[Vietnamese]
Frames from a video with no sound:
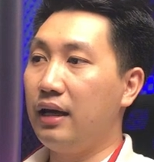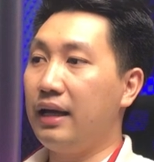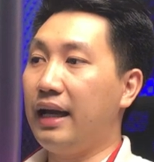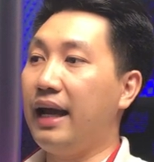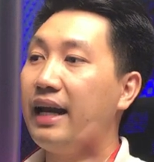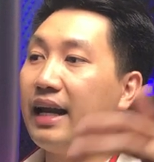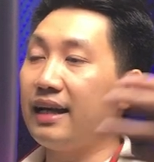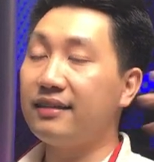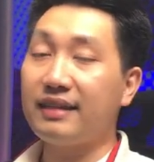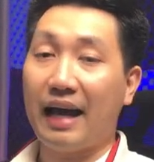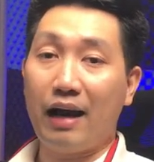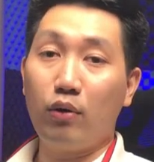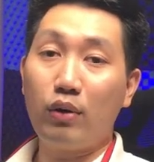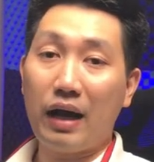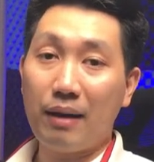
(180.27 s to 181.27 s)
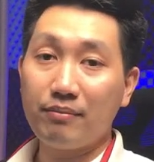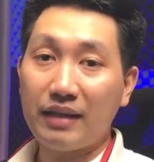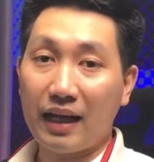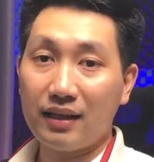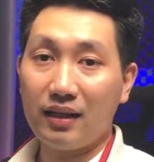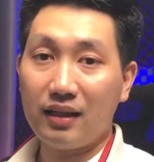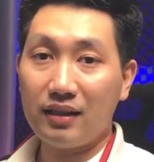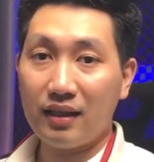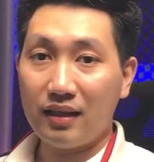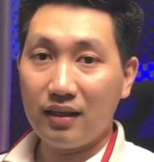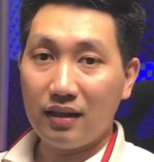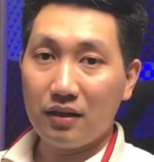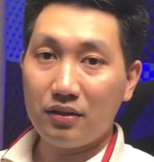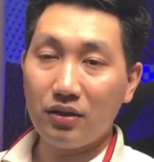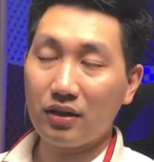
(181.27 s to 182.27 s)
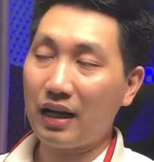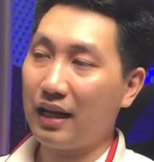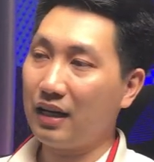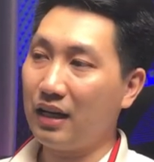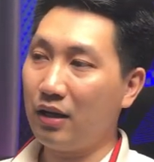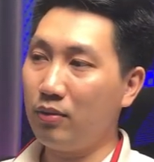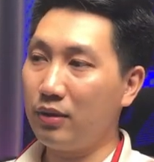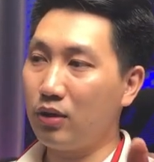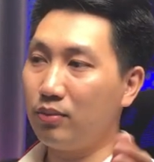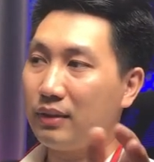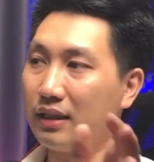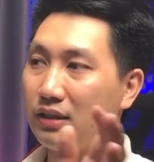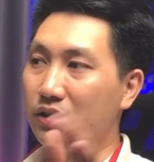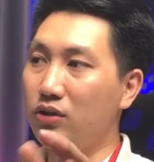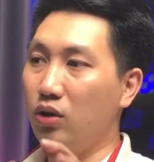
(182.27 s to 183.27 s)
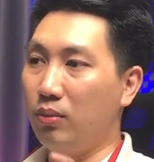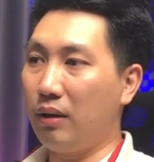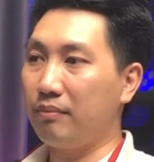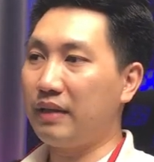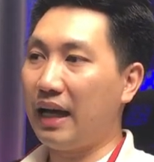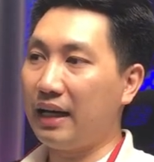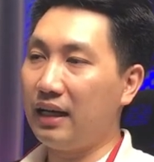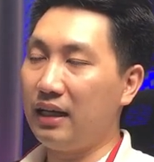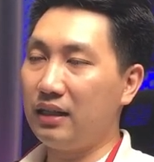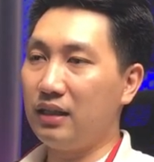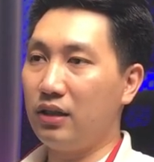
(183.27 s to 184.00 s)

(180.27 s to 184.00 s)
khả năng tạo ra âm thanh anh chị trước đây nếu mà chúng ta sử dụng âm thanh á,